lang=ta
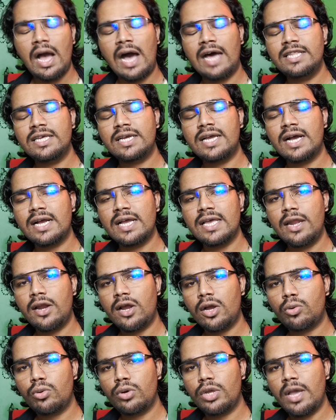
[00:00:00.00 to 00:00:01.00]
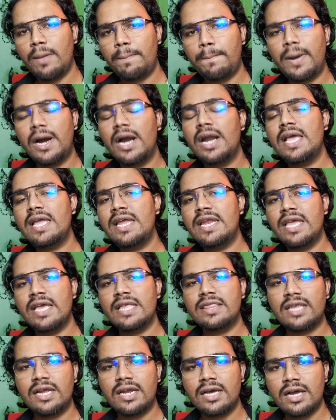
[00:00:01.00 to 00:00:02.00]
அதுக்காக இருக்கக்கூடிய பல
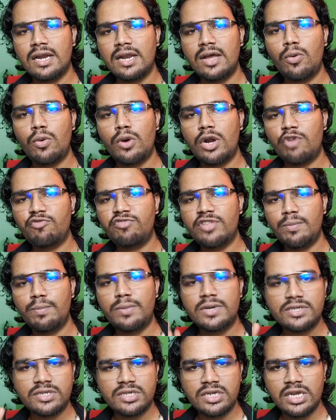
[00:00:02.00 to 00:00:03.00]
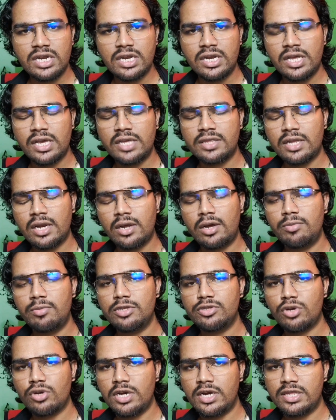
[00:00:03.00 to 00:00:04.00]
இணையதளங்களை ஒன் ஆஃப் தி பெஸ்ட் இணையதளம்
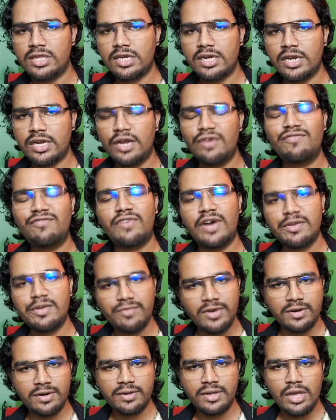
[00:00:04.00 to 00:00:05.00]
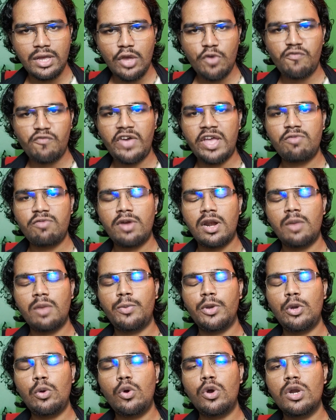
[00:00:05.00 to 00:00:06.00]
அப்படின்னு சொல்லி எடுத்துக்கிட்டிங்கன்னா ஃபைபர் ஃபைபரில்
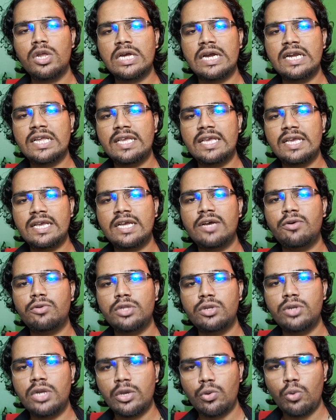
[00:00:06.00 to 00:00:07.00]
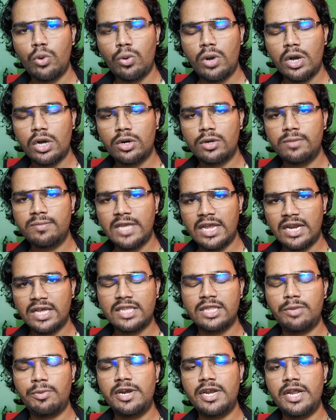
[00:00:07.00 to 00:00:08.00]
போய் உங்களுக்கான கிக்கை வந்து நீங்கள் உருவாக்கணும்
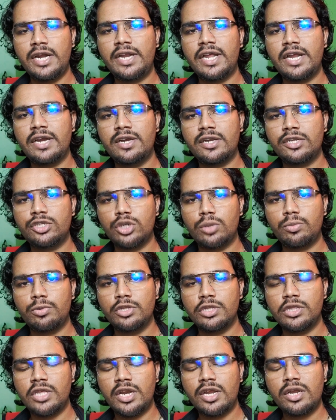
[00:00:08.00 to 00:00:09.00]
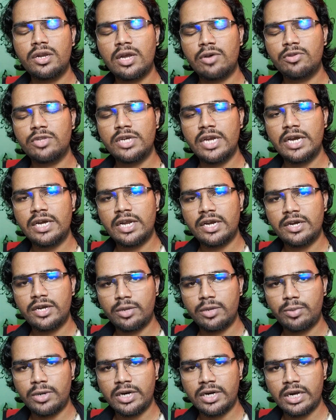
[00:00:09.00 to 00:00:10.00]
எனக்கு இந்த மாதிரி டேட்டா என்ட்ரி ஜாப் வந்து தெரியும் நான் வந்து டேட்டா
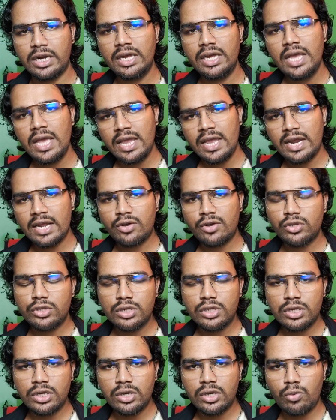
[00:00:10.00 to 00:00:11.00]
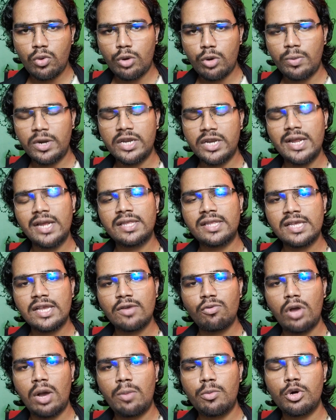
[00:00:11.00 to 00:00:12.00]
என்ட்ரி பண்ணுறேன் எனக்கு வந்து ஒரு மணி
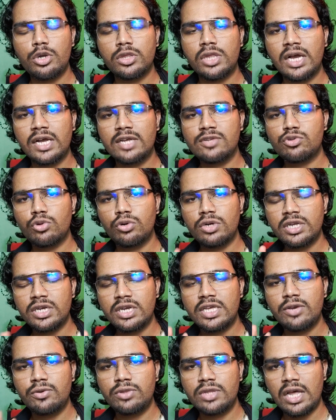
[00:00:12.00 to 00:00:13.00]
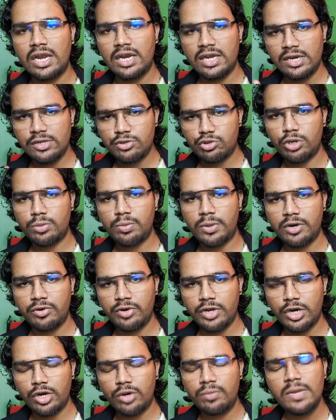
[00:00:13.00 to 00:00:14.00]
நேரத்துக்கு இவ்வளோ அமௌண்ட் தாங்கன்னு சொல்லிட்டு நீங்கள் வந்து அதில் லிஸ்ட் அவுட் பண்ண
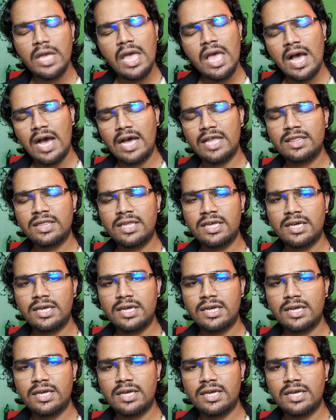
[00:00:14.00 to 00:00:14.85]
வேண்டியிருக்கும் அந்த